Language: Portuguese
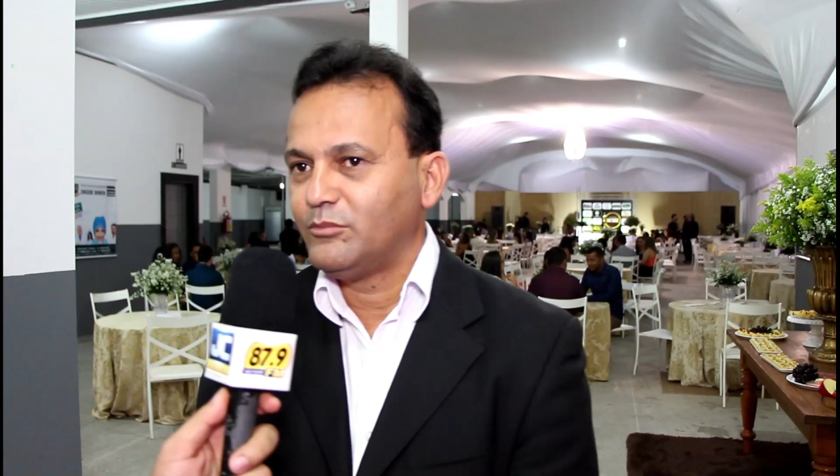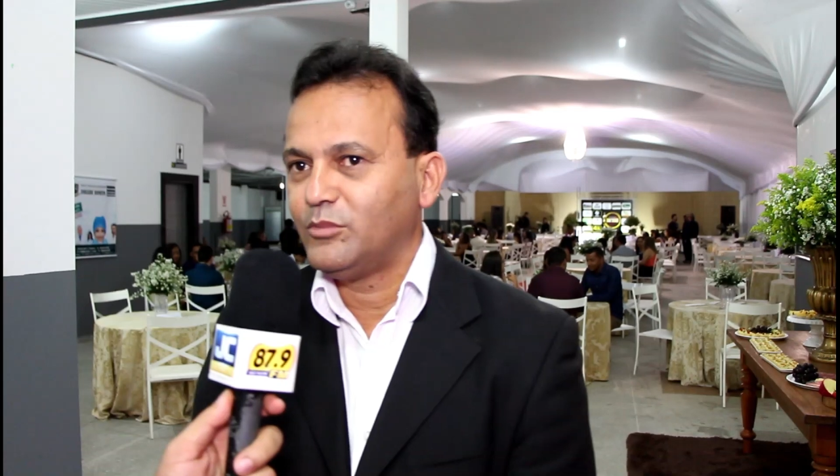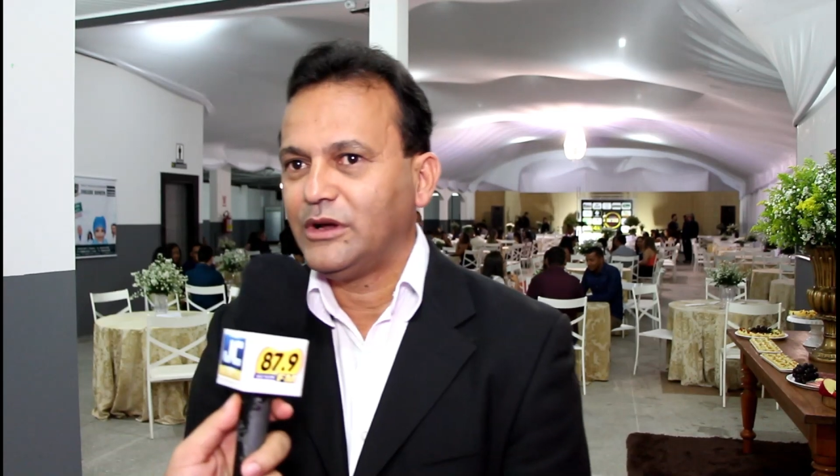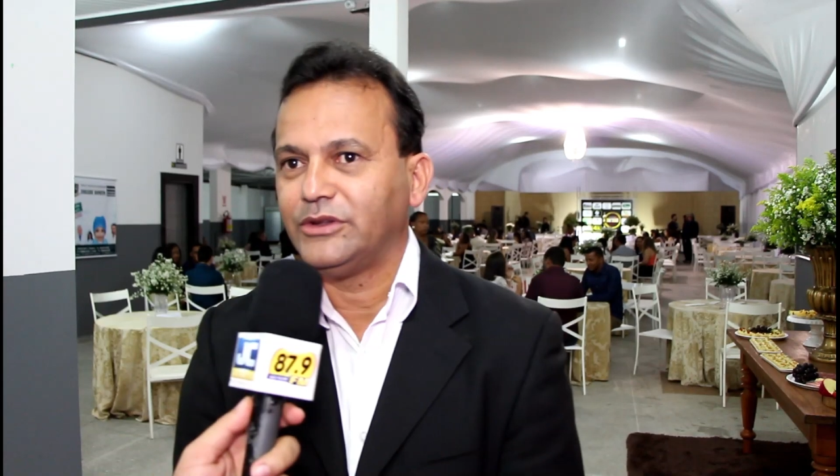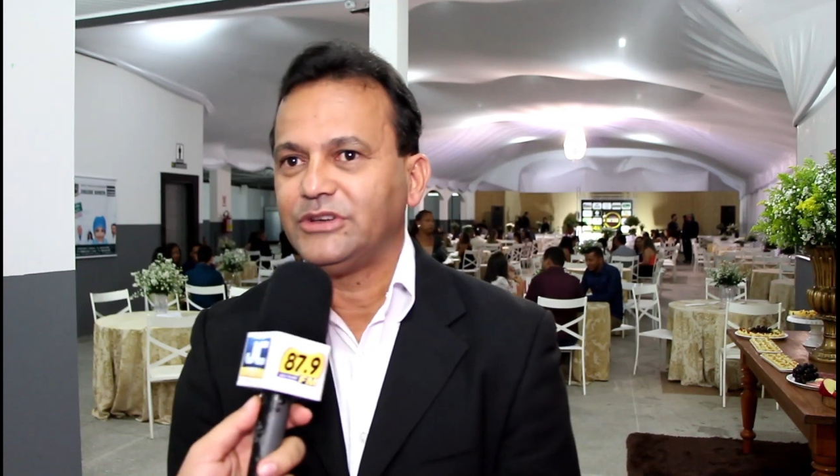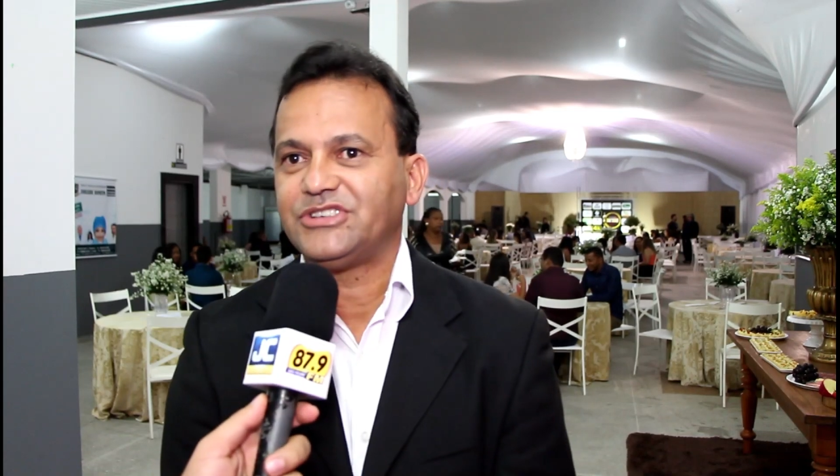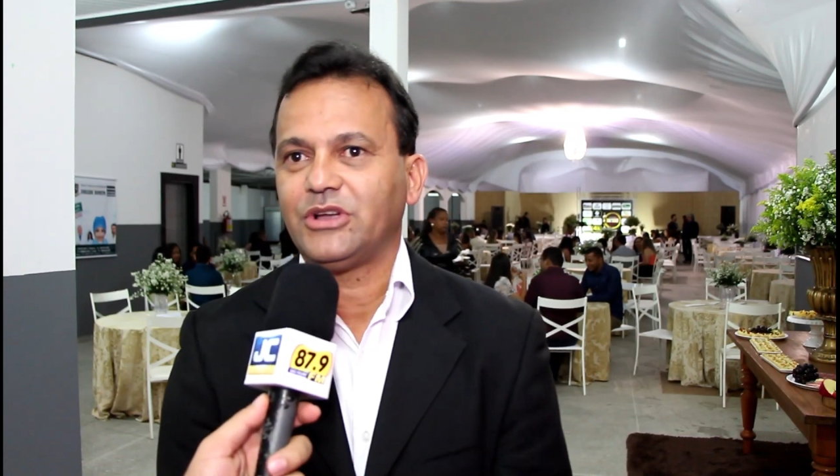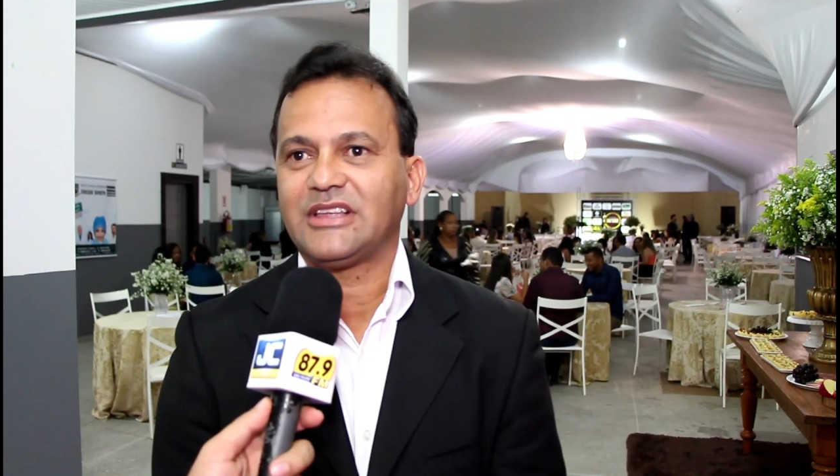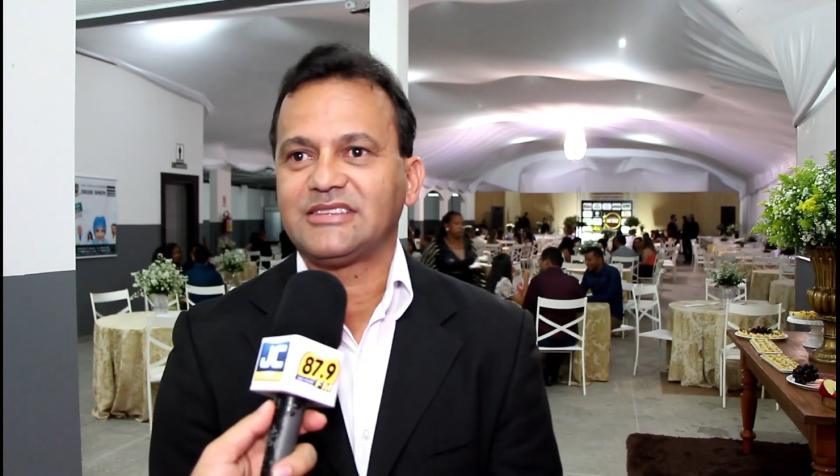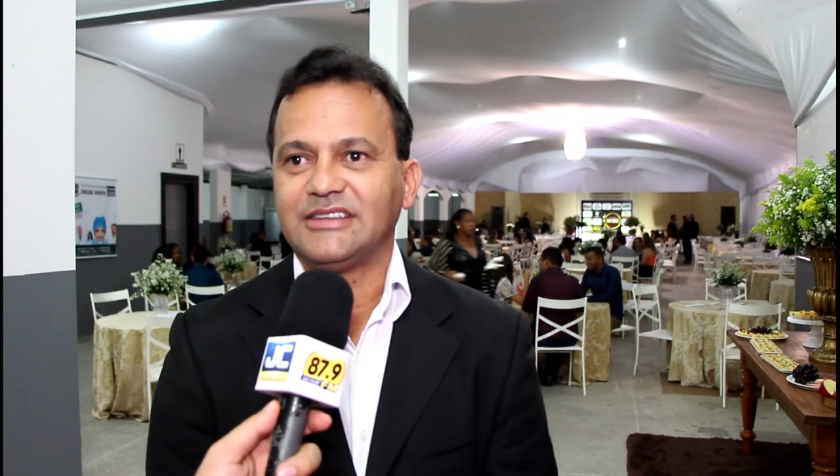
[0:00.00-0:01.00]
Boa noite,
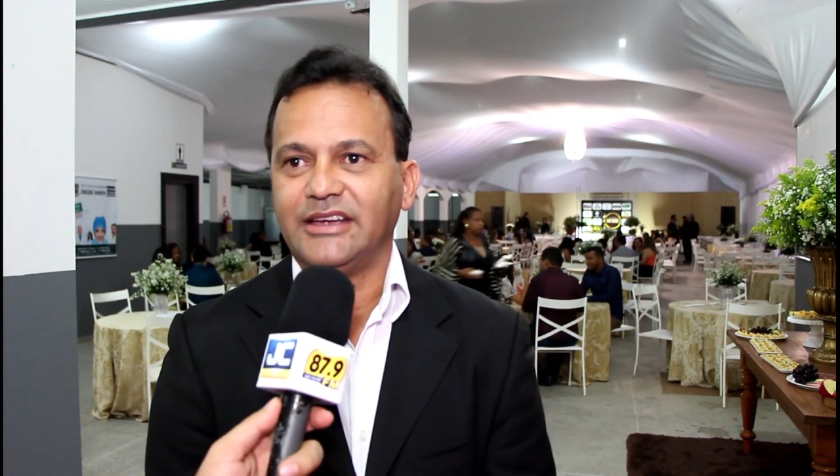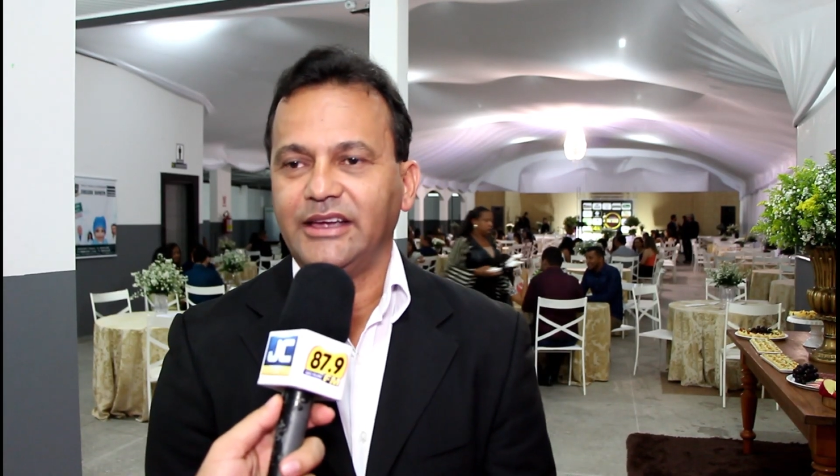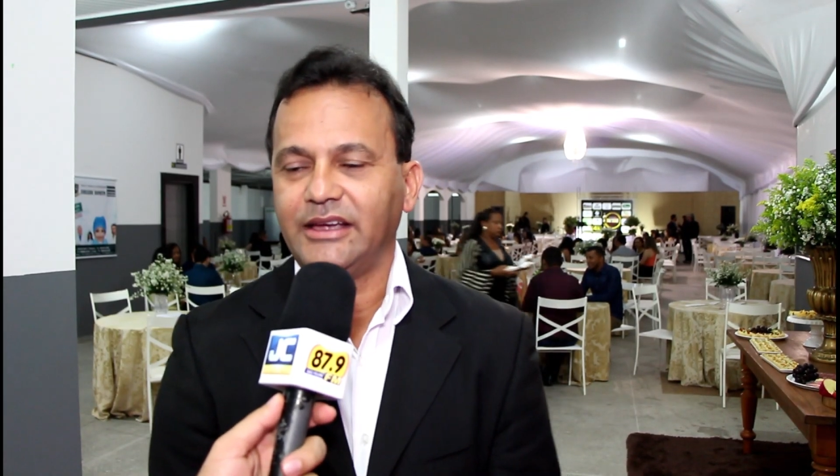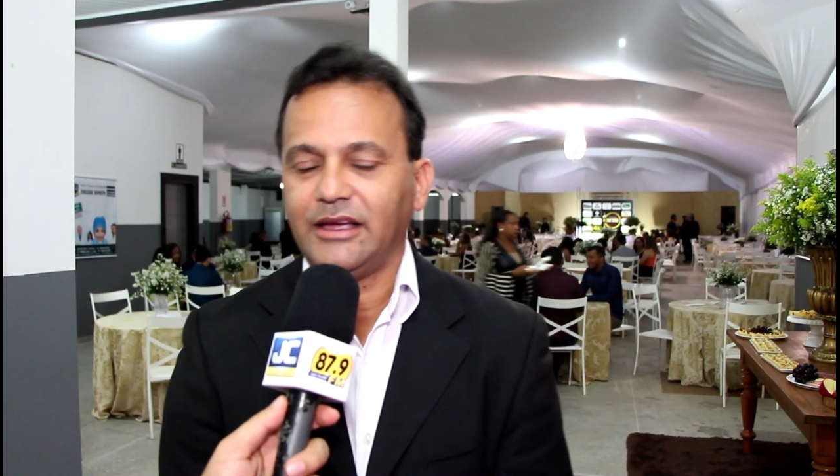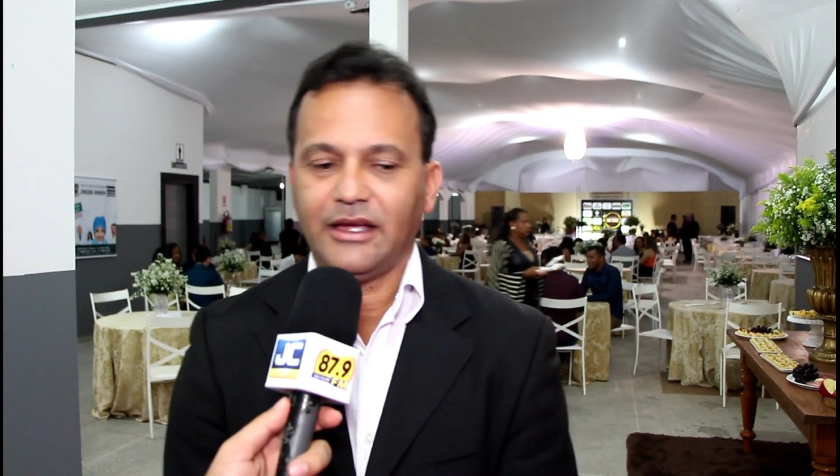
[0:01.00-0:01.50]
JC.